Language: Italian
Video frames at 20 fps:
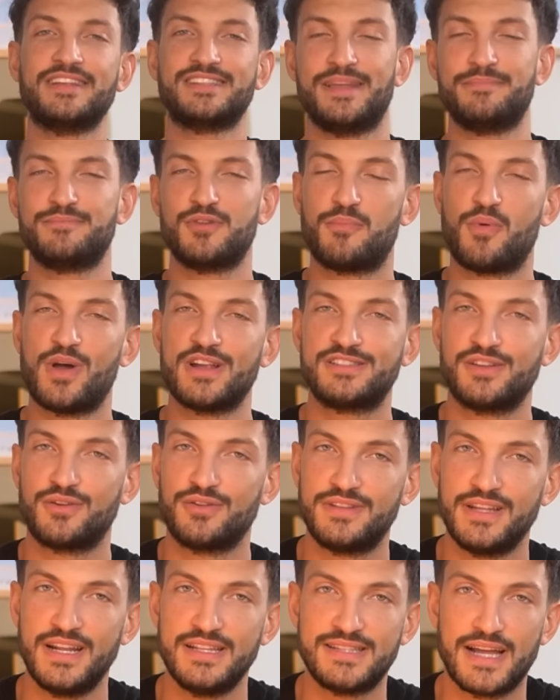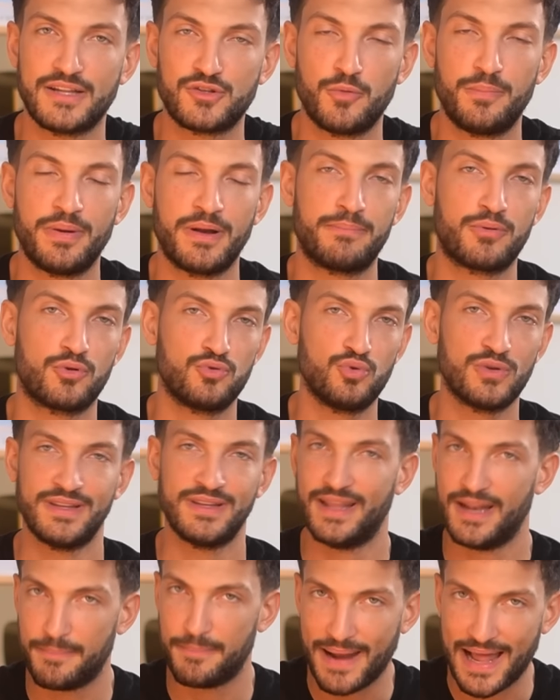esempio può essere utilizzato per produrre
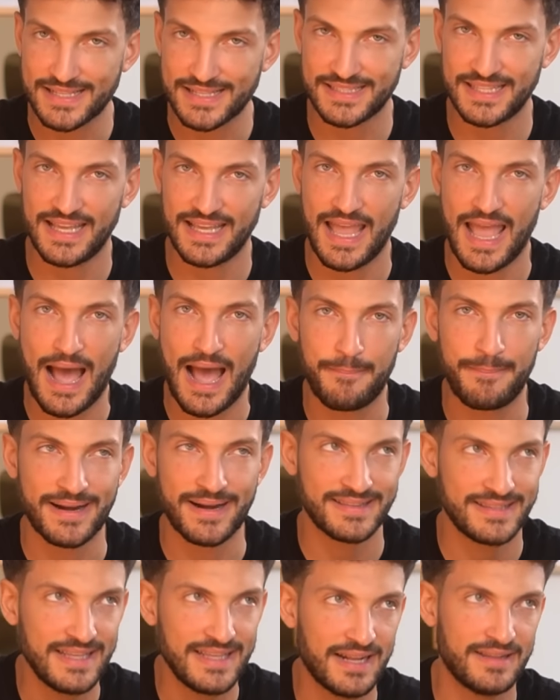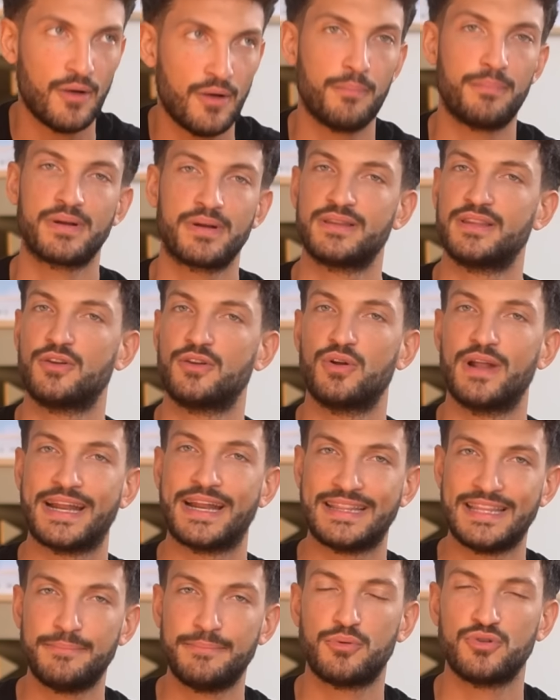delle plastiche a partire da un
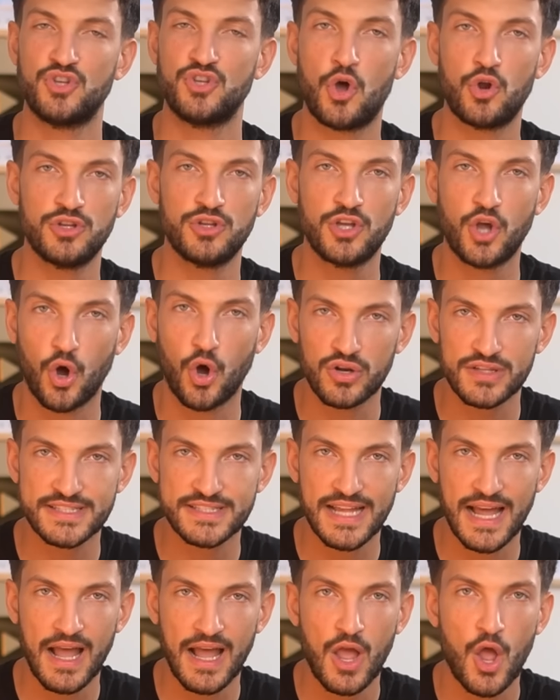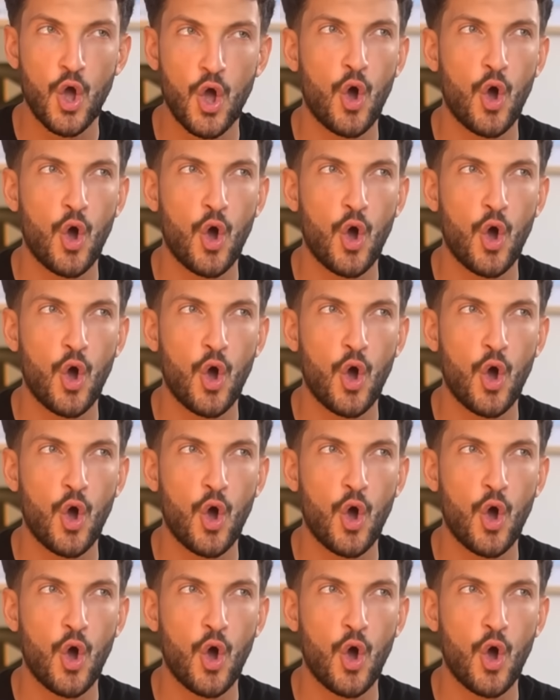particolare tipo di olio di colza